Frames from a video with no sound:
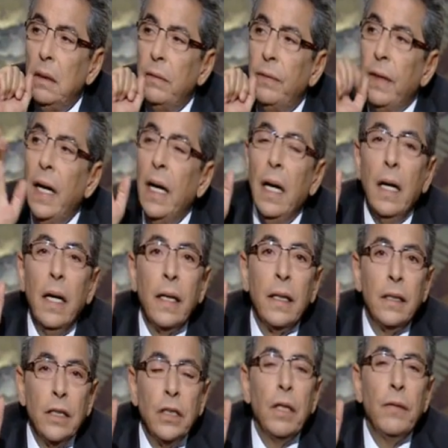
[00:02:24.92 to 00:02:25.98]

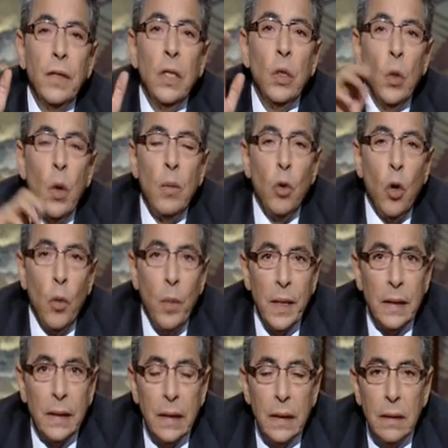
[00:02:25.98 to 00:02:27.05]
فاكتشف انه ابو
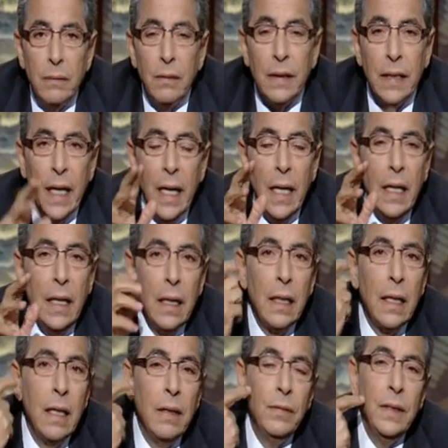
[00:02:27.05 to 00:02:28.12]
عبيده فدخل
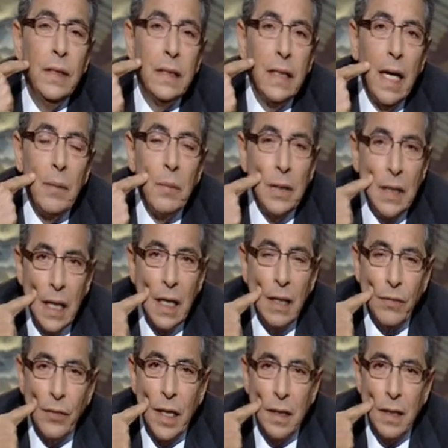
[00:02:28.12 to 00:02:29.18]
كان في سهم دخل
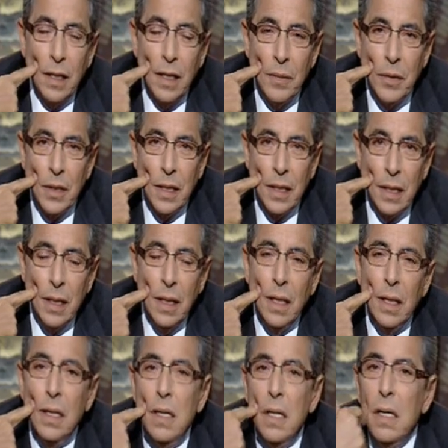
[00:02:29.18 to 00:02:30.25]
في خد النبي كده
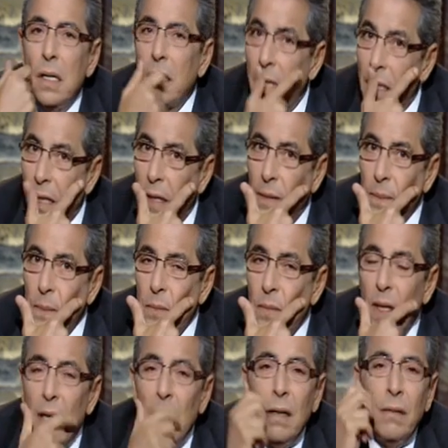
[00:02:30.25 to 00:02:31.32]
كده
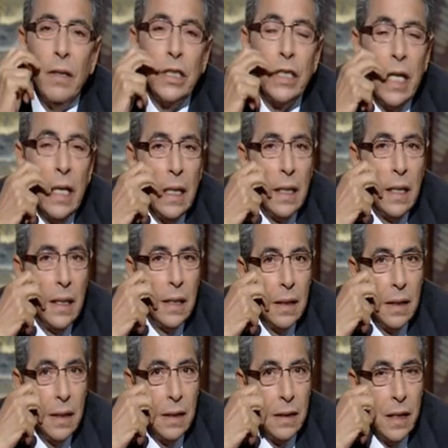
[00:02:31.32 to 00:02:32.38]
فشال
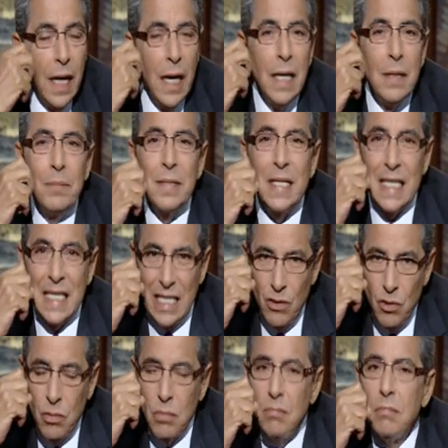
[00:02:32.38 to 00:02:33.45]
ده
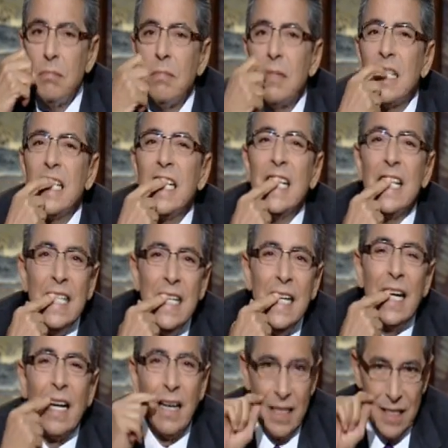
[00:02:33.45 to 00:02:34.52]
بسنانه السنة دي
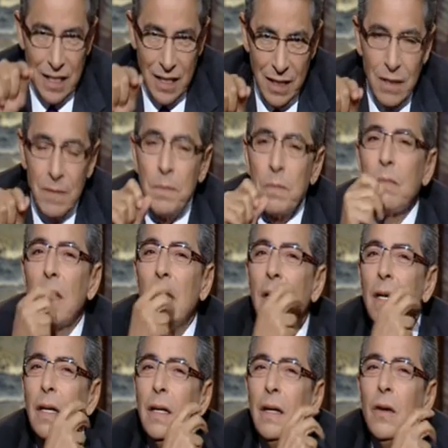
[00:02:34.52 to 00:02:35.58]
كسرت
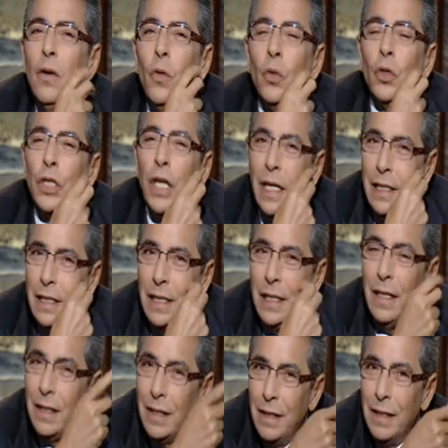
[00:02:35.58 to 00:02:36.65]
وشال دي
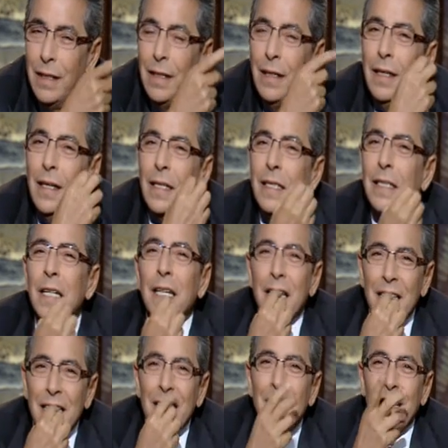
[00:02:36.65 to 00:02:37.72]
السنة
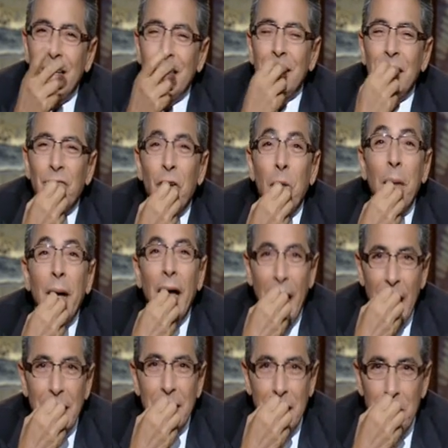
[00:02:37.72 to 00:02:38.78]
دي كسرت
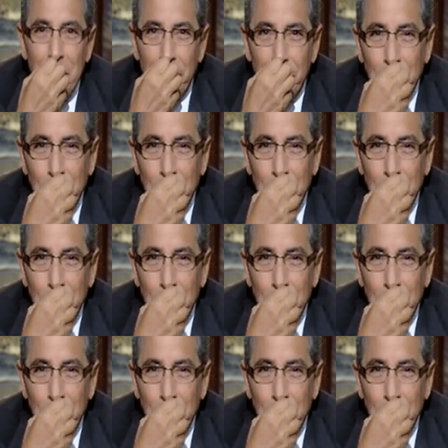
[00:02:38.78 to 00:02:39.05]
فبقى أهتم